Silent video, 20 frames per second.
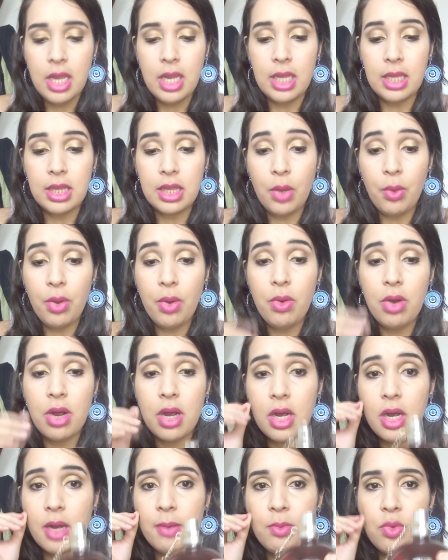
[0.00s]
Então eu
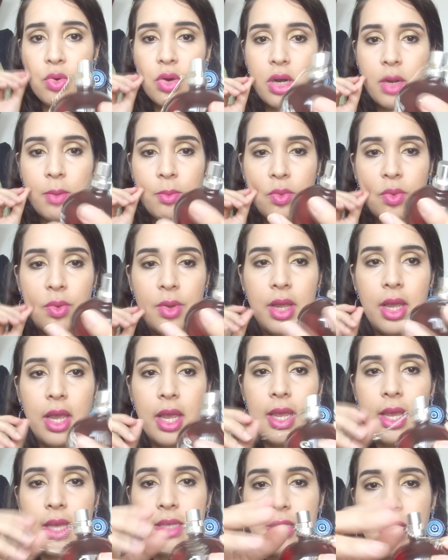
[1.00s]
amo, amo.
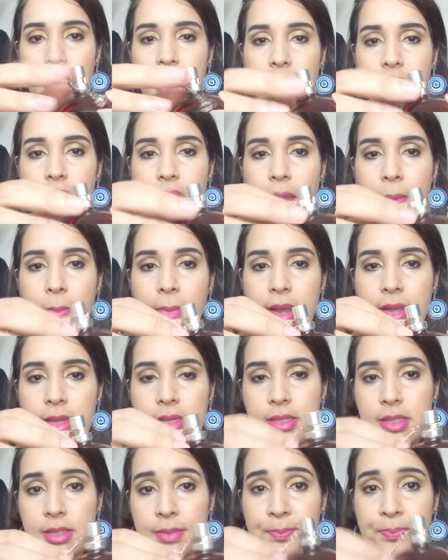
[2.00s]
Esse aqui é
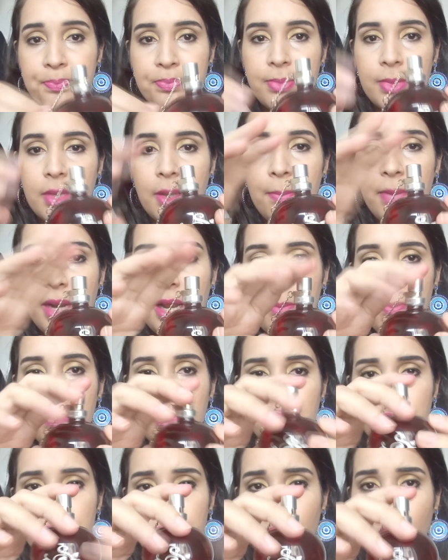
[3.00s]
mais pra ir pra
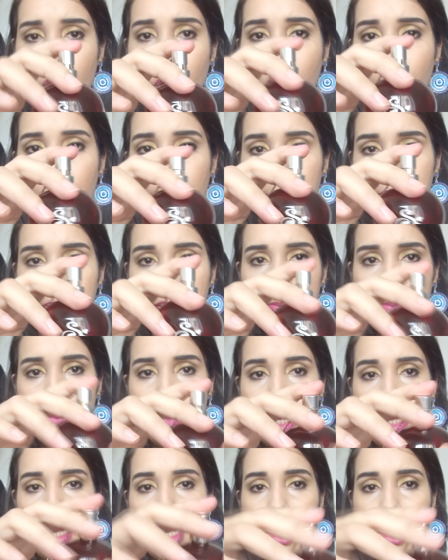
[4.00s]
um shopping, pra